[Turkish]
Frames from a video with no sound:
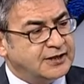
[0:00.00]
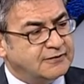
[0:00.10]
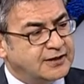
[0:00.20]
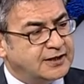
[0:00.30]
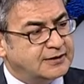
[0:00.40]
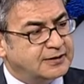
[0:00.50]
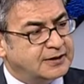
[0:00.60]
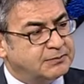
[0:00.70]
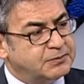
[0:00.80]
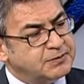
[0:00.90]
ve
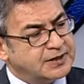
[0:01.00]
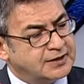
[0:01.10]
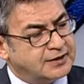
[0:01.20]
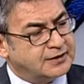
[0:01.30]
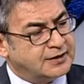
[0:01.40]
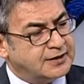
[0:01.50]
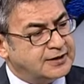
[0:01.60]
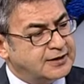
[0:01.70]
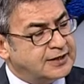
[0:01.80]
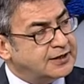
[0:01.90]
e, bir miktar
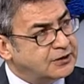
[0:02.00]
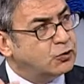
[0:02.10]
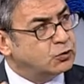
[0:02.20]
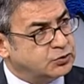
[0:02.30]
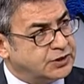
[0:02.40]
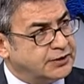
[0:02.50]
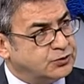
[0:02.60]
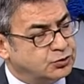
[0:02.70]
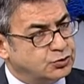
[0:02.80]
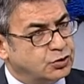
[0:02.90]
daha iyi olacağını
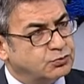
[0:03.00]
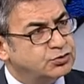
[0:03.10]
düşünüyor.